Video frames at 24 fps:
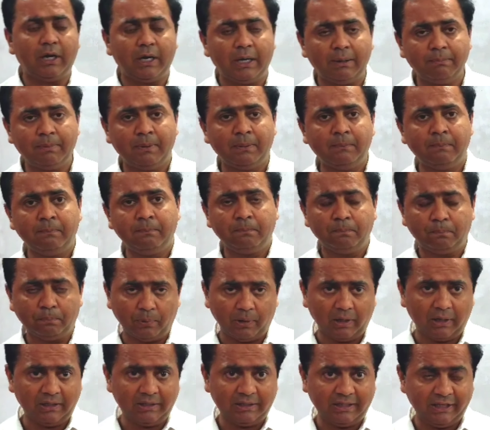अब हम
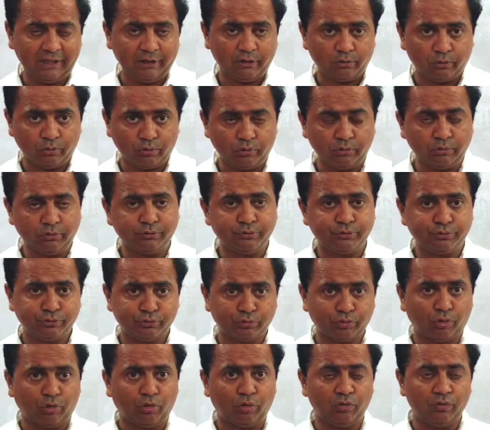पार्ट ए को
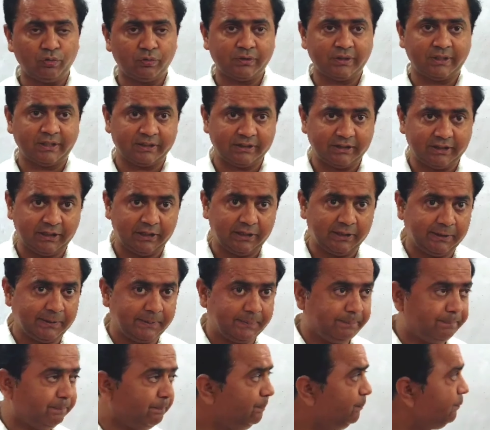सॉल्व करते
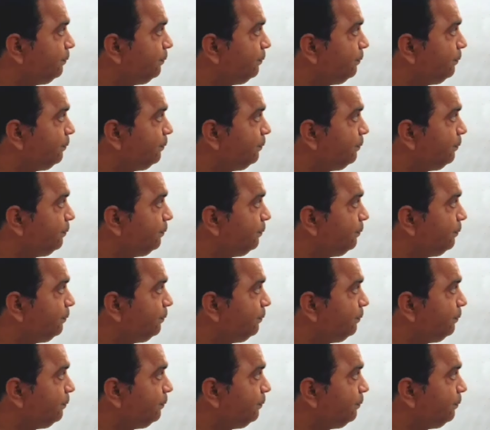हैं